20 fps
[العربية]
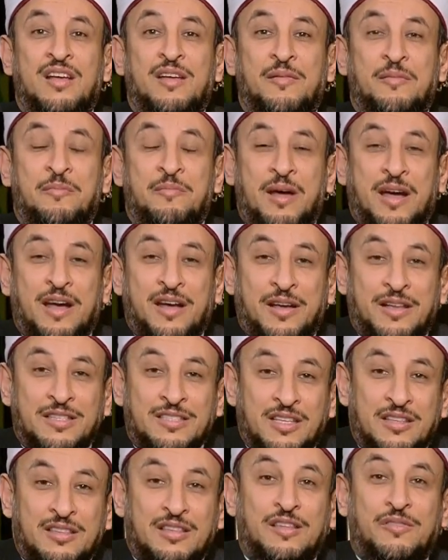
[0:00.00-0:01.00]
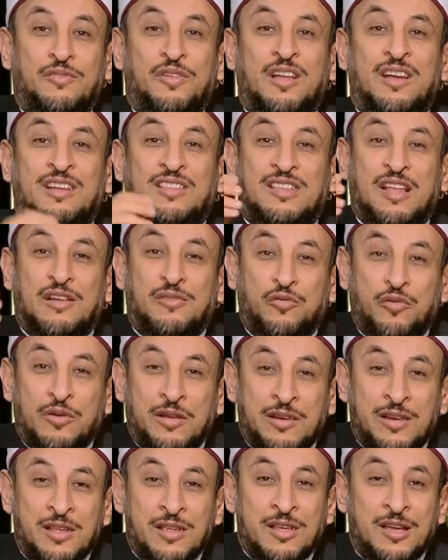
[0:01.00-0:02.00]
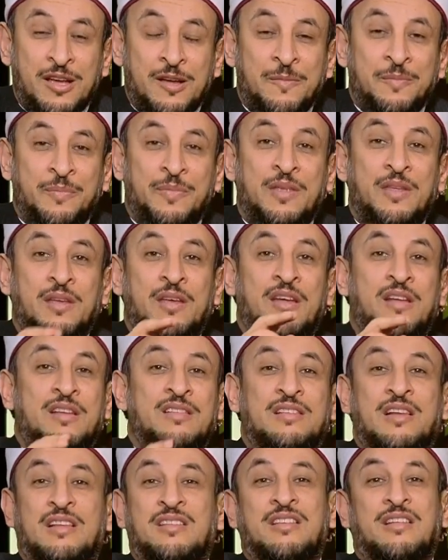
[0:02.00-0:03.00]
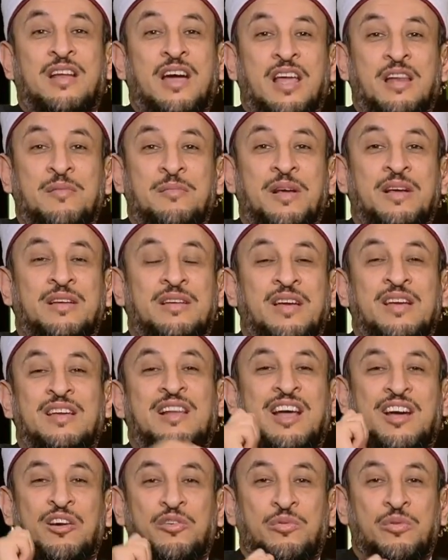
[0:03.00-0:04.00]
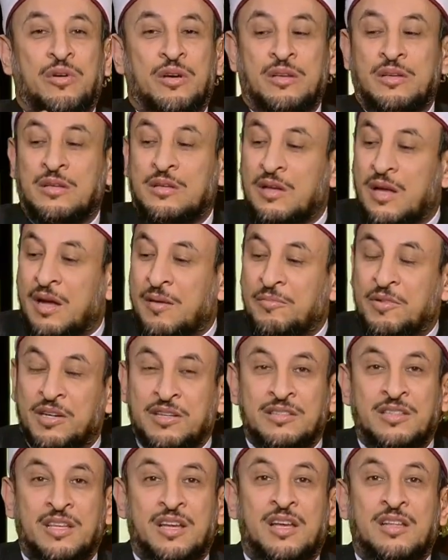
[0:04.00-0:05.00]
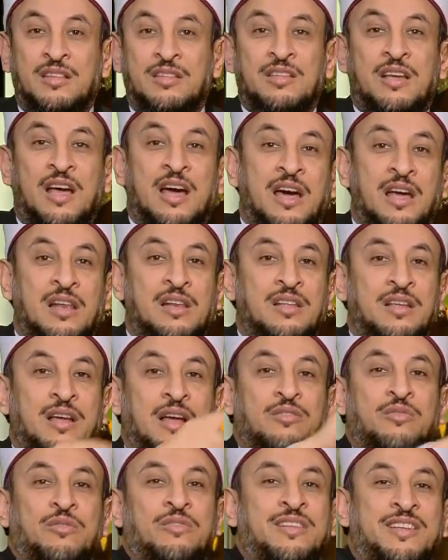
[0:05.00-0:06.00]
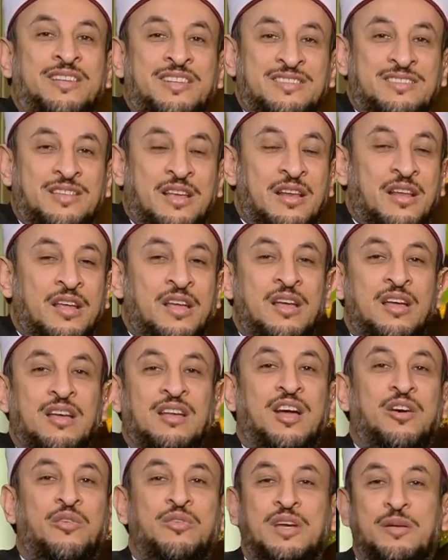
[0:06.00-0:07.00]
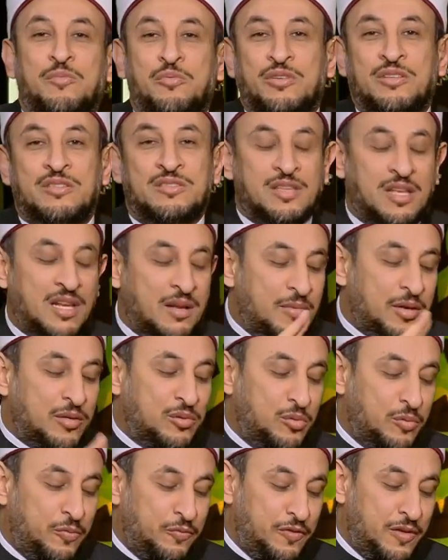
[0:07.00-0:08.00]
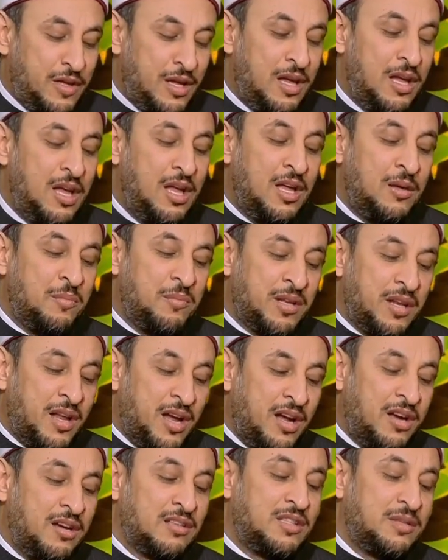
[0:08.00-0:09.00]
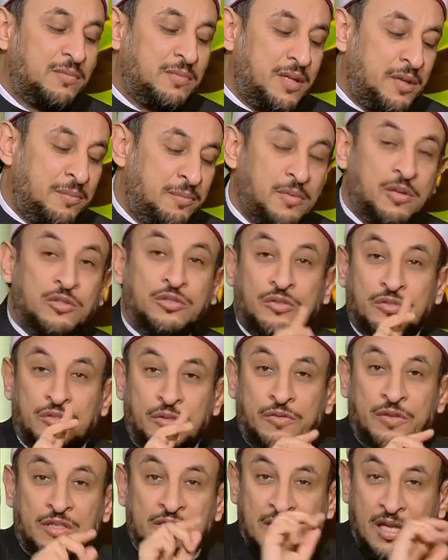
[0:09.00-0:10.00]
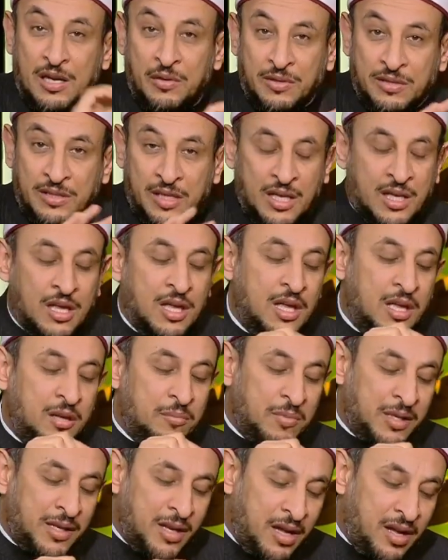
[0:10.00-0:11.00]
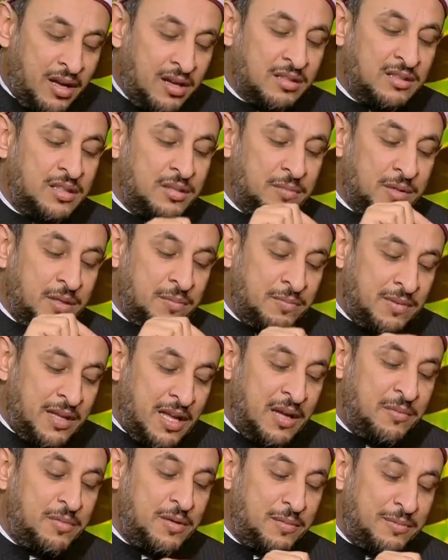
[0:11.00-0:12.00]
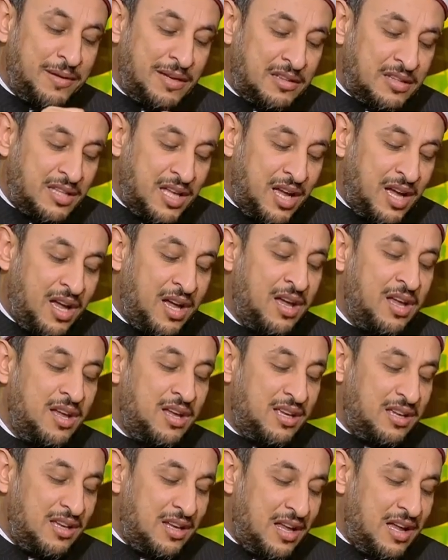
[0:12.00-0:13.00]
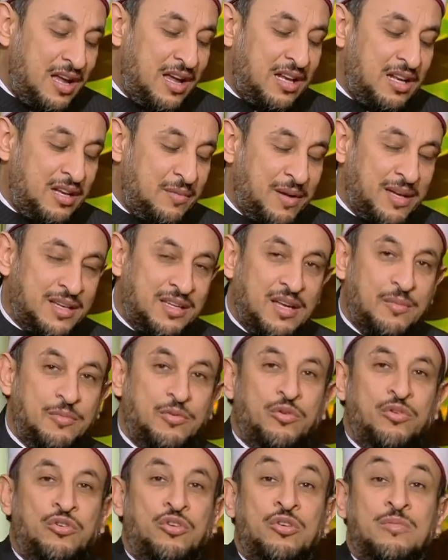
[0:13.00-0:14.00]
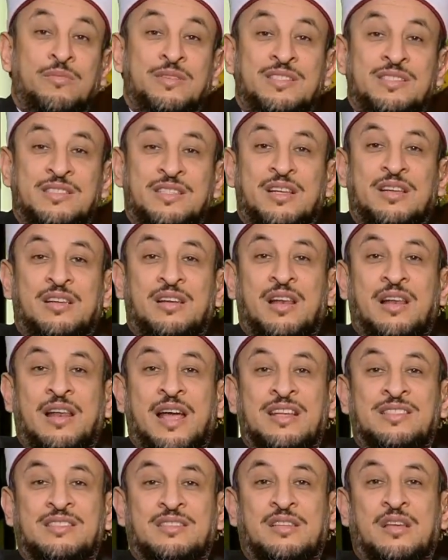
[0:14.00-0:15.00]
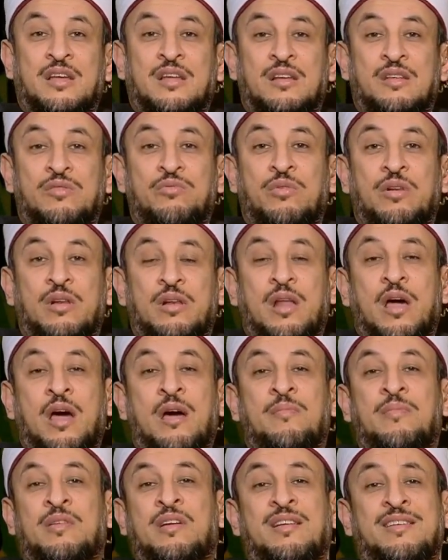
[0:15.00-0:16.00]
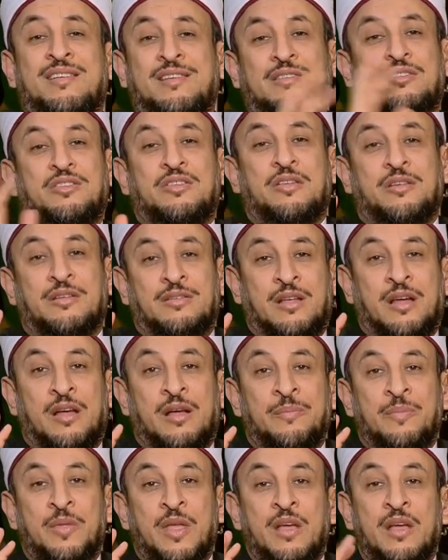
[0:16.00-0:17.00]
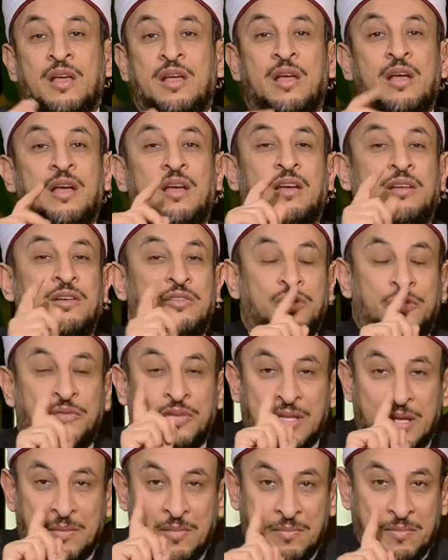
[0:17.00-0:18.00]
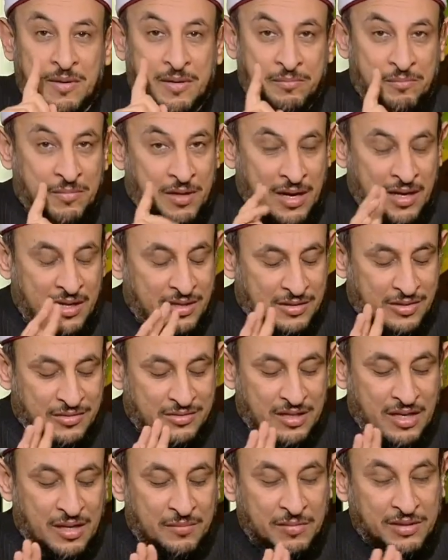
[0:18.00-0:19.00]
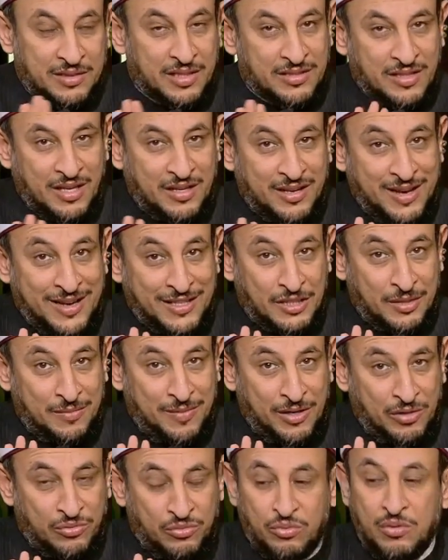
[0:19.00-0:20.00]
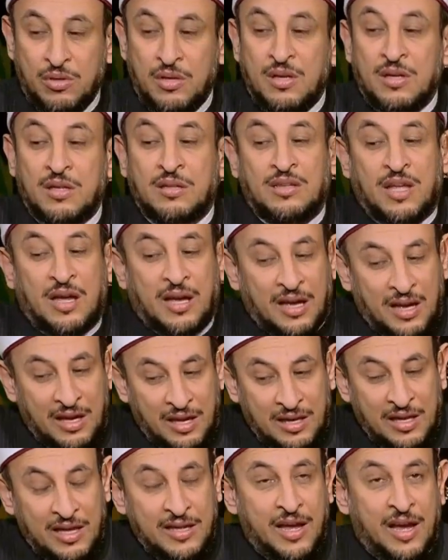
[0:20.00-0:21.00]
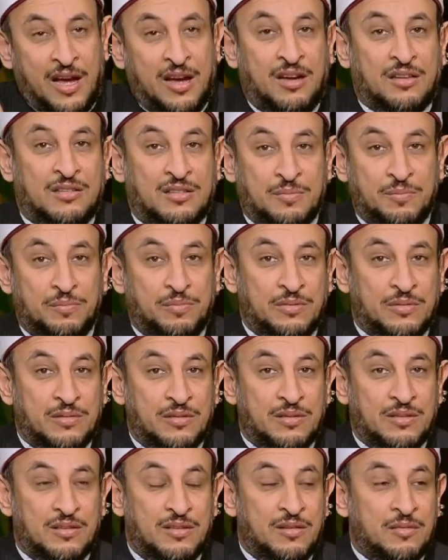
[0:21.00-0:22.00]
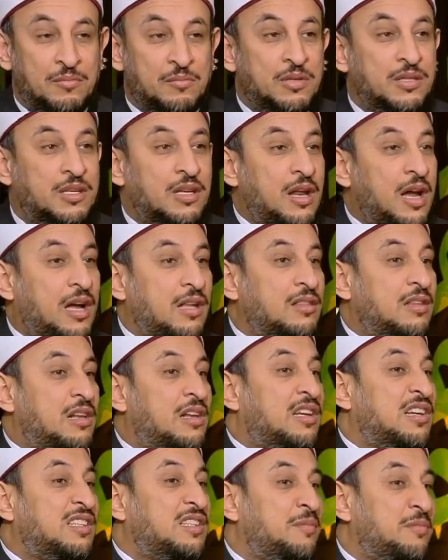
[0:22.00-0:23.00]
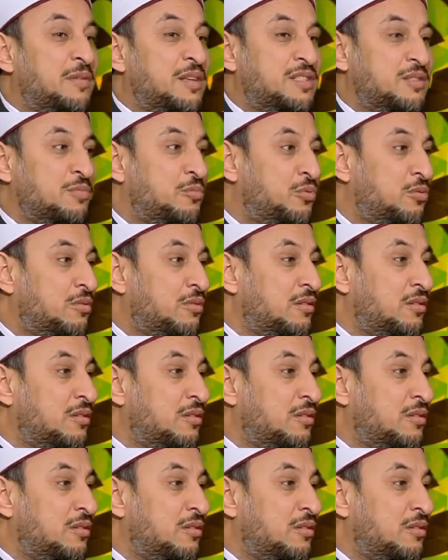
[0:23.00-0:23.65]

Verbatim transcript: مع ست في الحته الفلانيه الرساله دي راح لمكه الحقوها يا مقداد يا علي هاتوا لنا الرساله راحوا جابوا الرساله مكتوب فيها من, من حاطب اب... شوف شوف الرساله واضحه من حاطب ابن ابي بلتعه الى اهل مكه بيقول لهم السر العسكري والامر الخطير ده شوف النبي عليه الصلاه والسلام ما تسرعش برضه تعالى يا حاطب يمكن حد اللي كاتب قبل اسمه قبل ما